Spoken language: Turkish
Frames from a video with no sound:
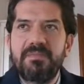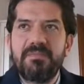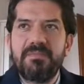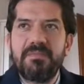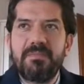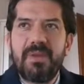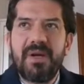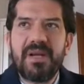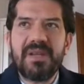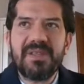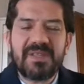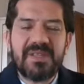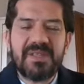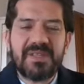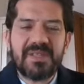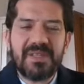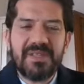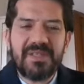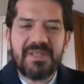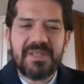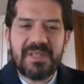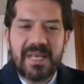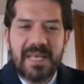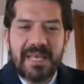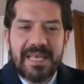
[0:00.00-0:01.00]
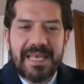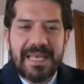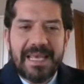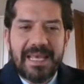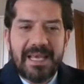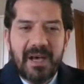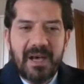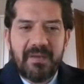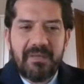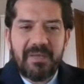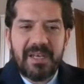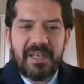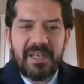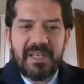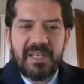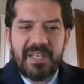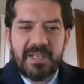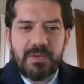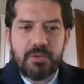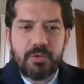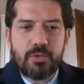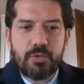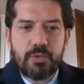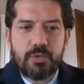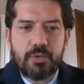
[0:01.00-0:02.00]
bazıları SGK ve
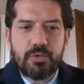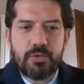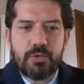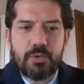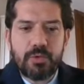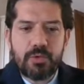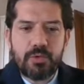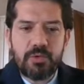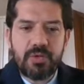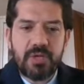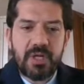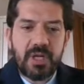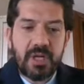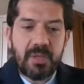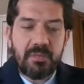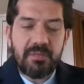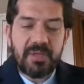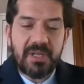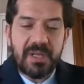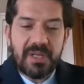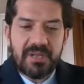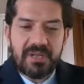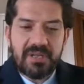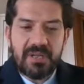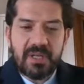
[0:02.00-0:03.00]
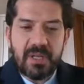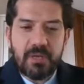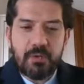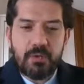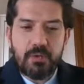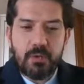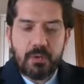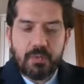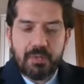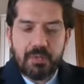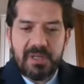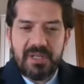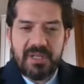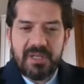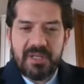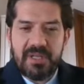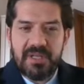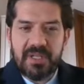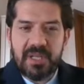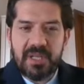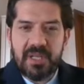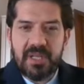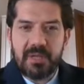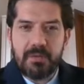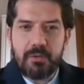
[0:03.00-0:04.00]
İşkur'a biraz daha yük
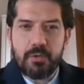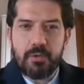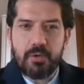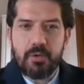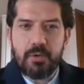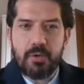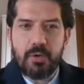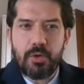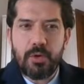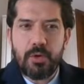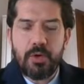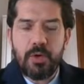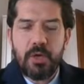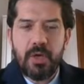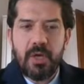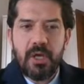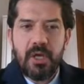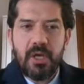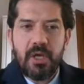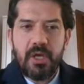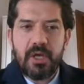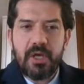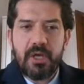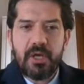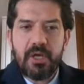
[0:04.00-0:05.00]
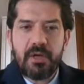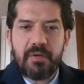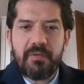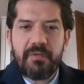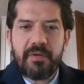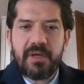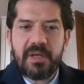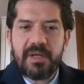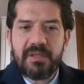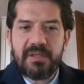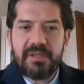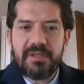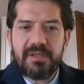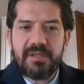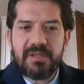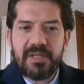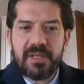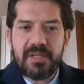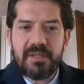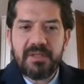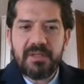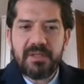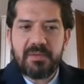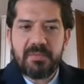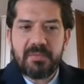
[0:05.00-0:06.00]
bindirecek gibi duruyor. E, fakat
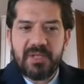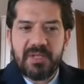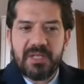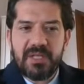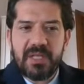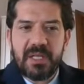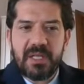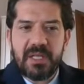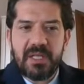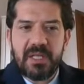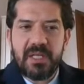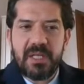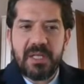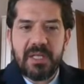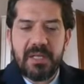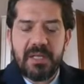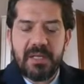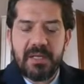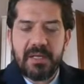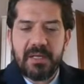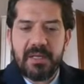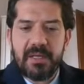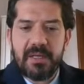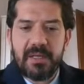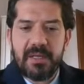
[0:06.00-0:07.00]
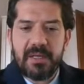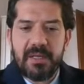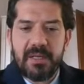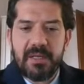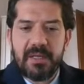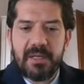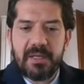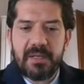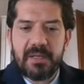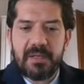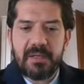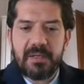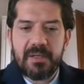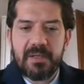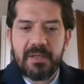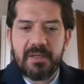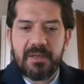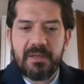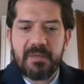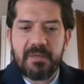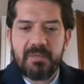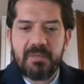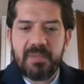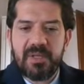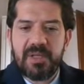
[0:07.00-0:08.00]
insanların bir şekilde e,
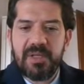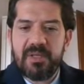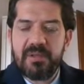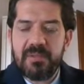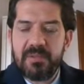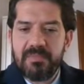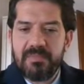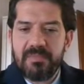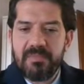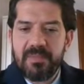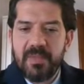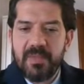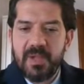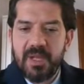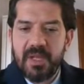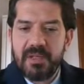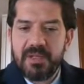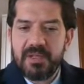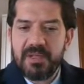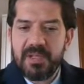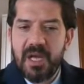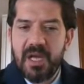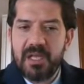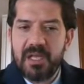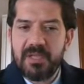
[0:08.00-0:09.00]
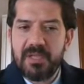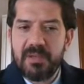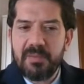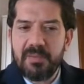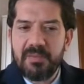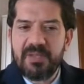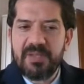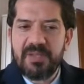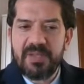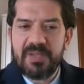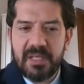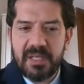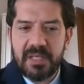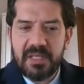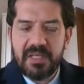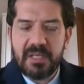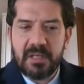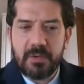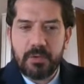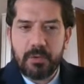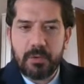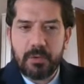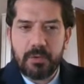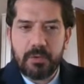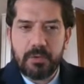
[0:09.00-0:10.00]
bir rahatlamasına
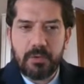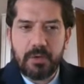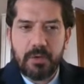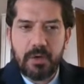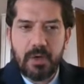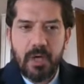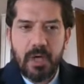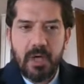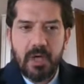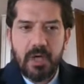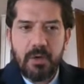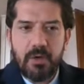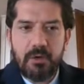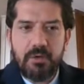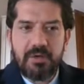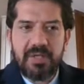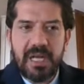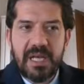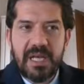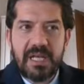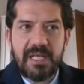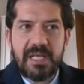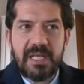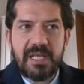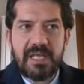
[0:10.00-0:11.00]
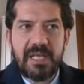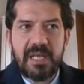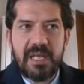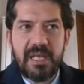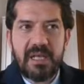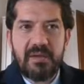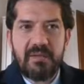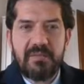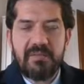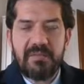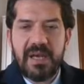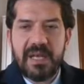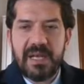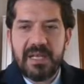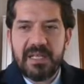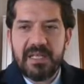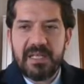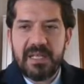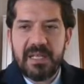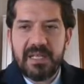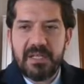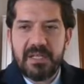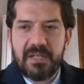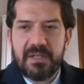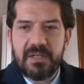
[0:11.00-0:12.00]
neden oldu. Özellikle
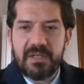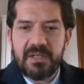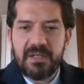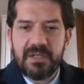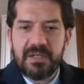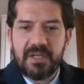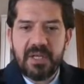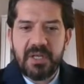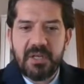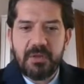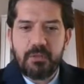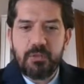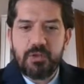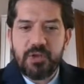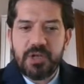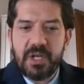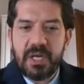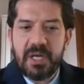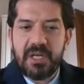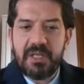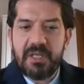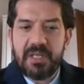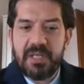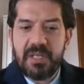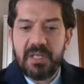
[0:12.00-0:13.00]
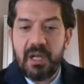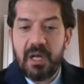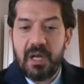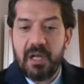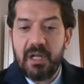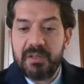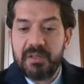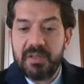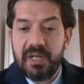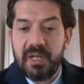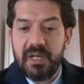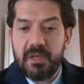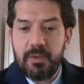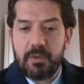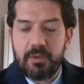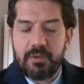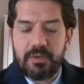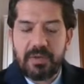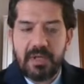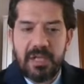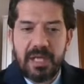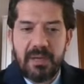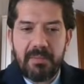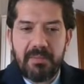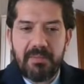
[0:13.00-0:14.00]
vergilerin işte 3 ay değil 6 ay
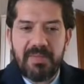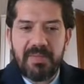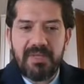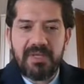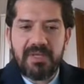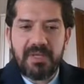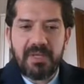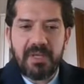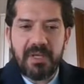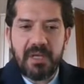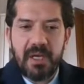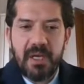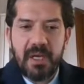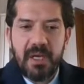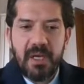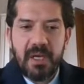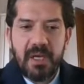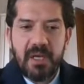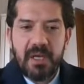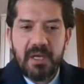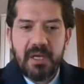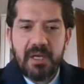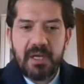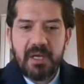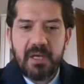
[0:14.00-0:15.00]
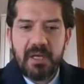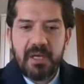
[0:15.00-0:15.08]
ötelenmesi e,